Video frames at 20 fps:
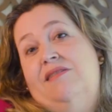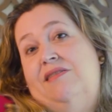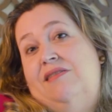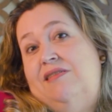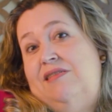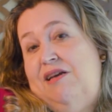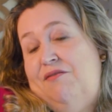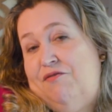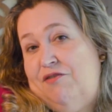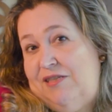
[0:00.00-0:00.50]

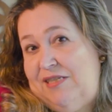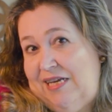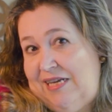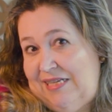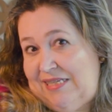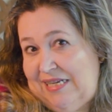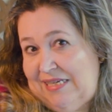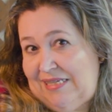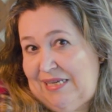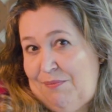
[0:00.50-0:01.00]
Se você
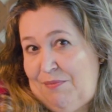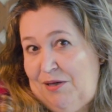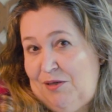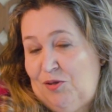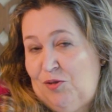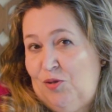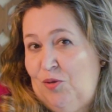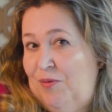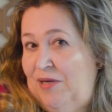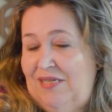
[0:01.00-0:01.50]
quiser saber
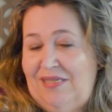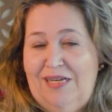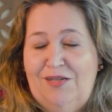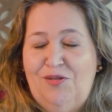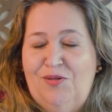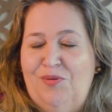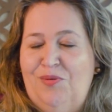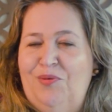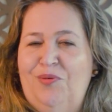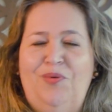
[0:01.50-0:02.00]
sobre esse
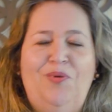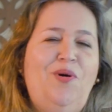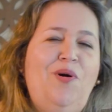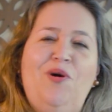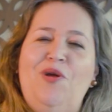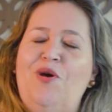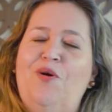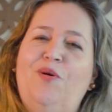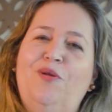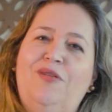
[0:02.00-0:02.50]
assunto
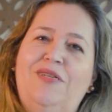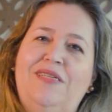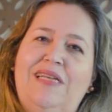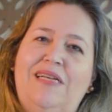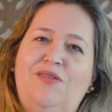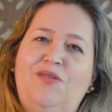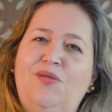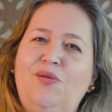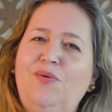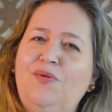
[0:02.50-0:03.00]
e outros
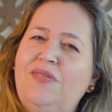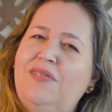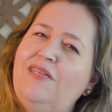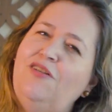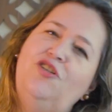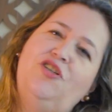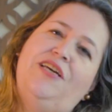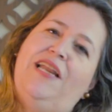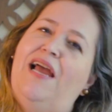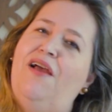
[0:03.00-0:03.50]
assuntos, se
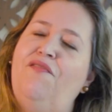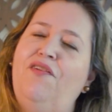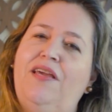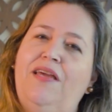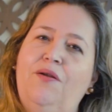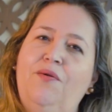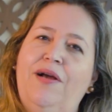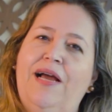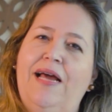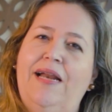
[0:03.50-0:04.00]
inscreve
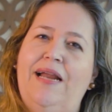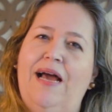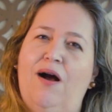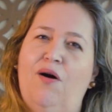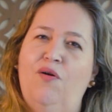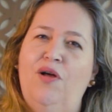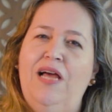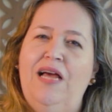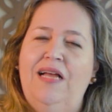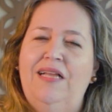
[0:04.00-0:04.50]
aqui no canal.